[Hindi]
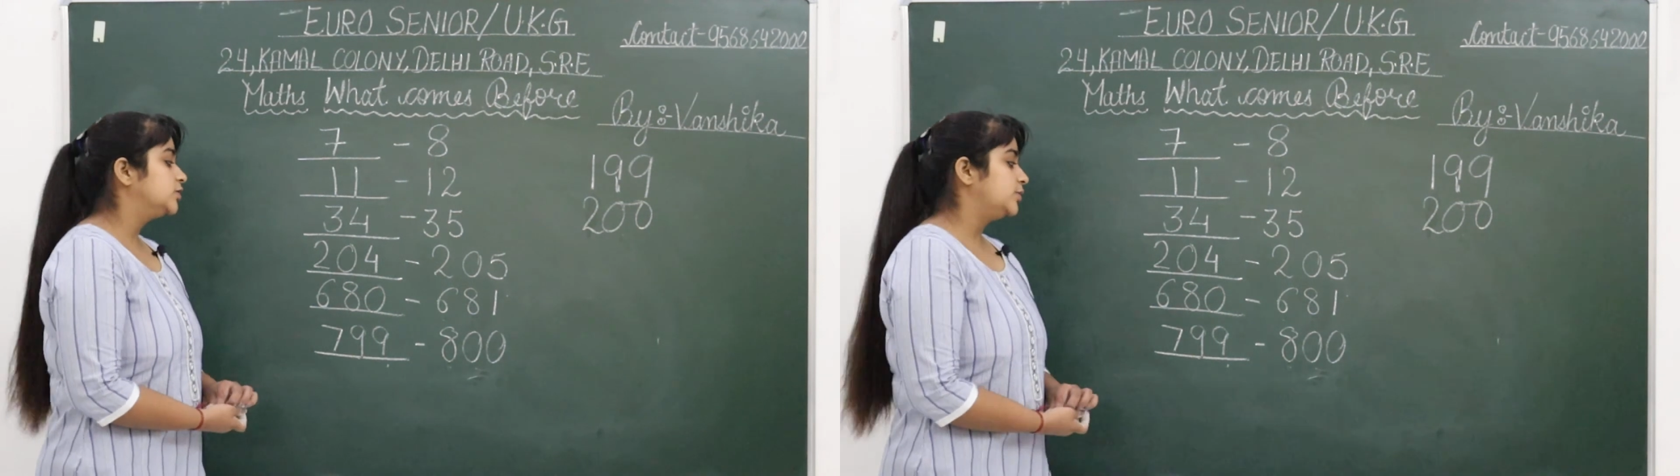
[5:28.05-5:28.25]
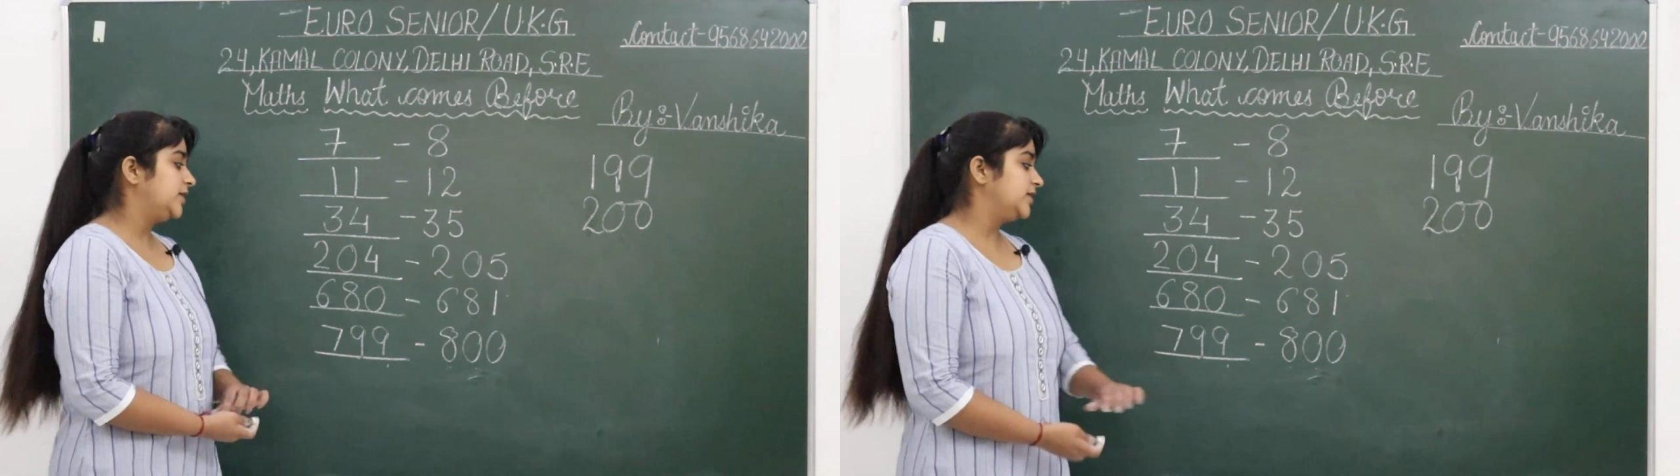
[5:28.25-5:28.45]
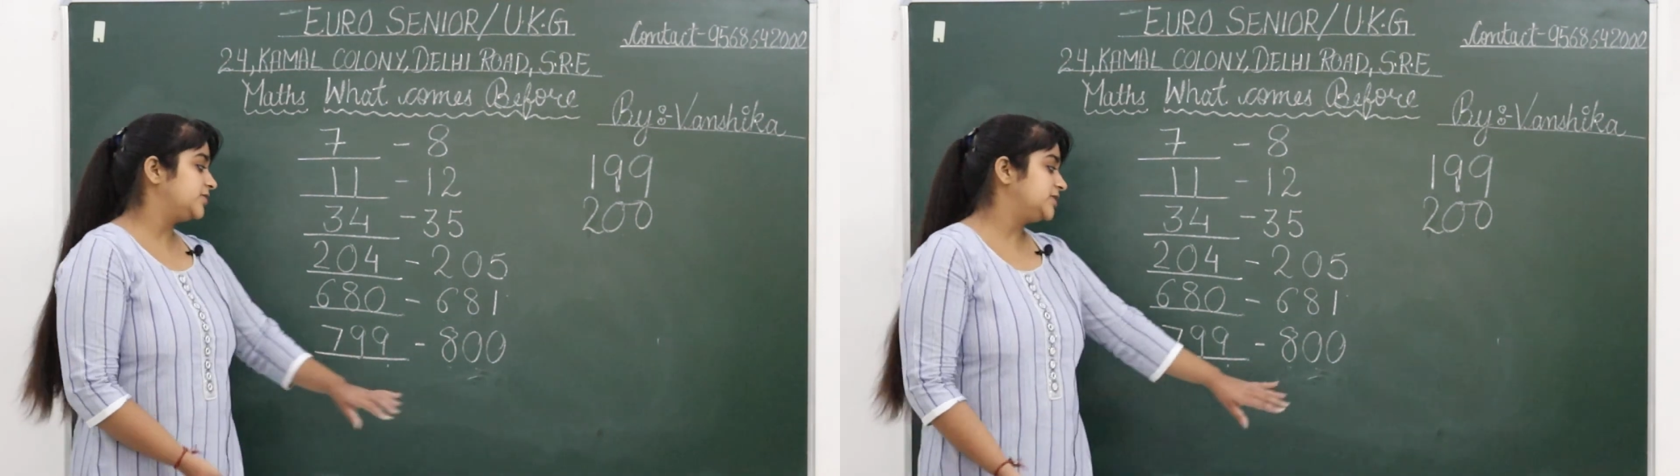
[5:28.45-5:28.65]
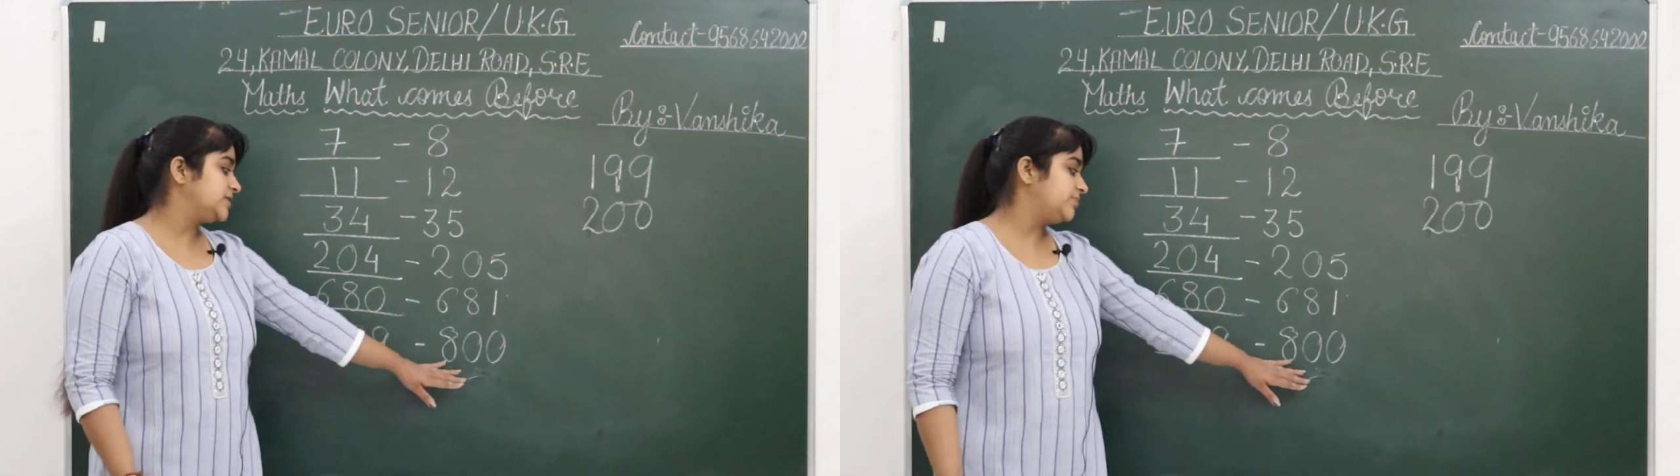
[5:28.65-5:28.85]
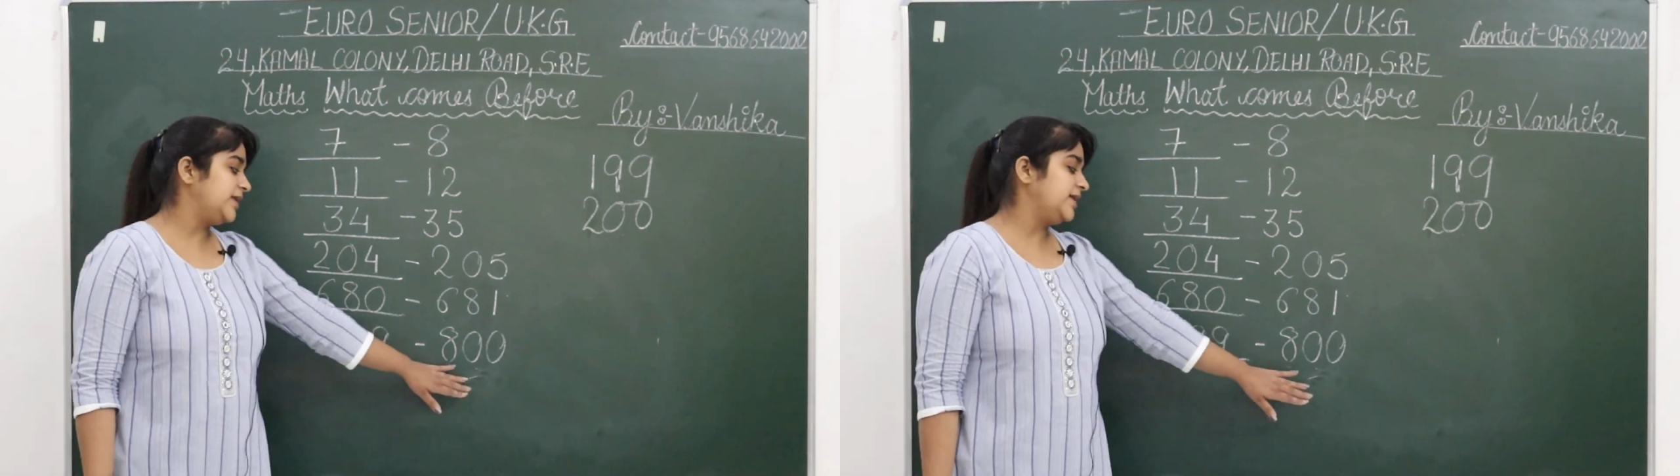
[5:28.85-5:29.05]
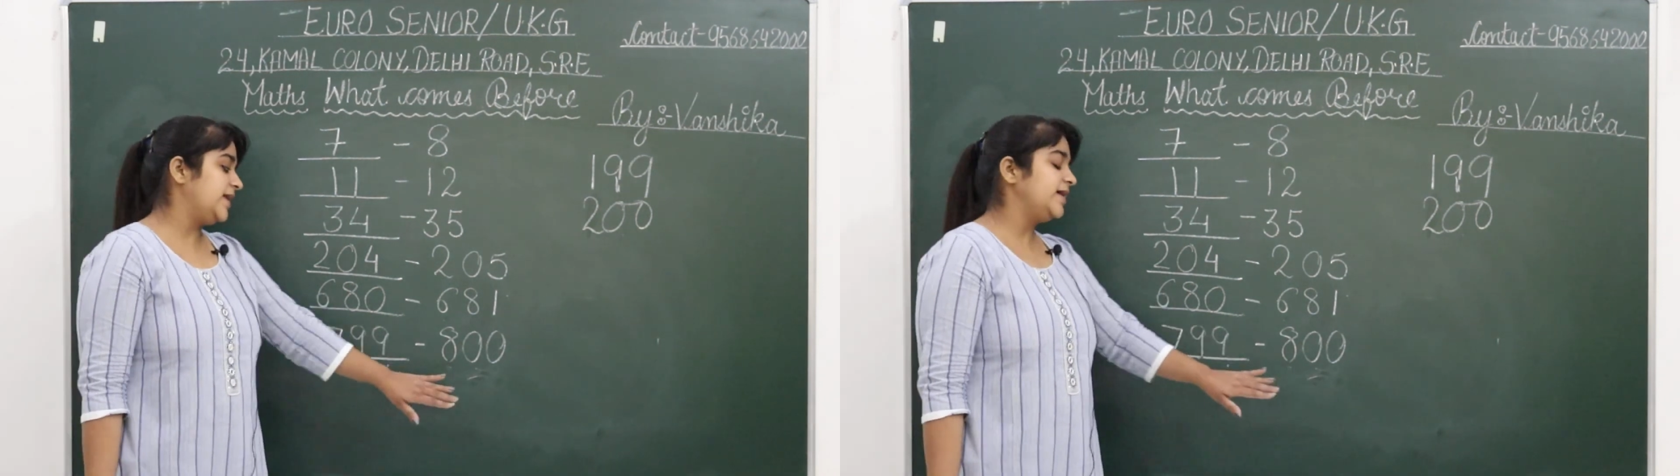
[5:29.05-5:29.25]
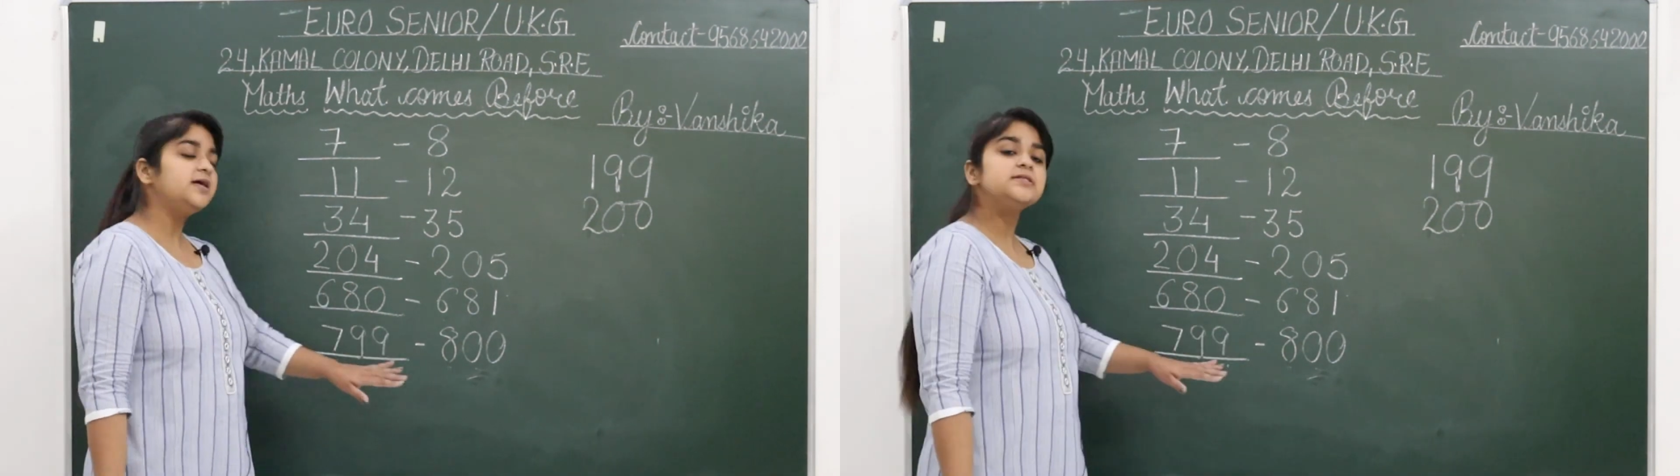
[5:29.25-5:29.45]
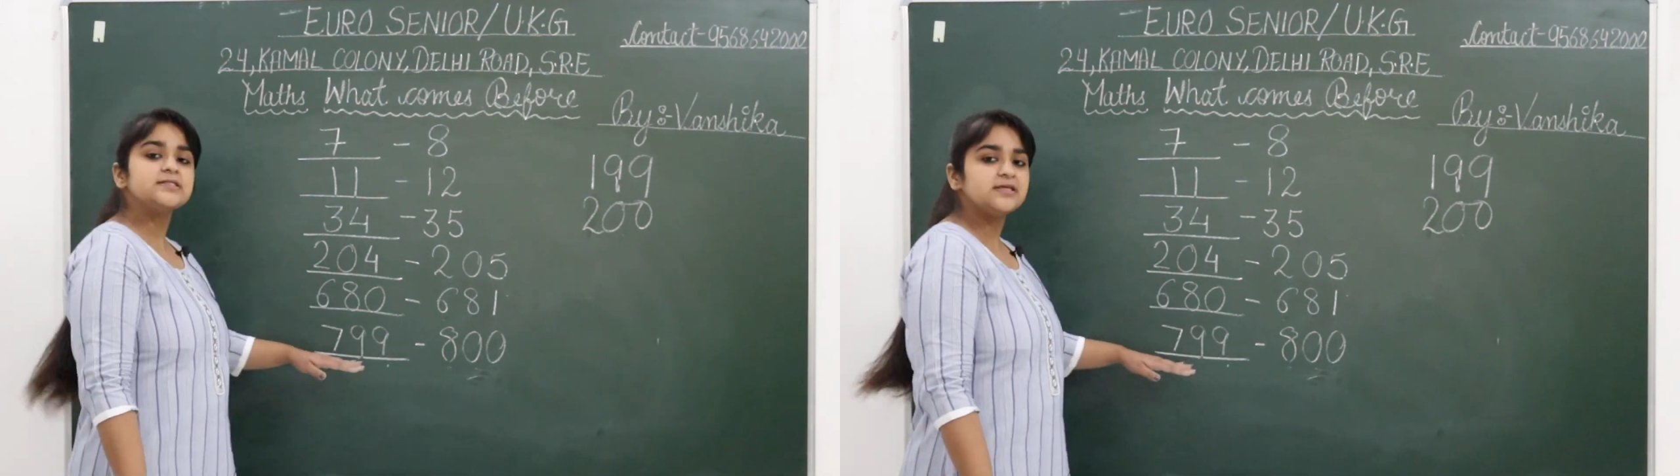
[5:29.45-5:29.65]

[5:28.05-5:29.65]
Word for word: तो एट हंड्रेड से पहले आया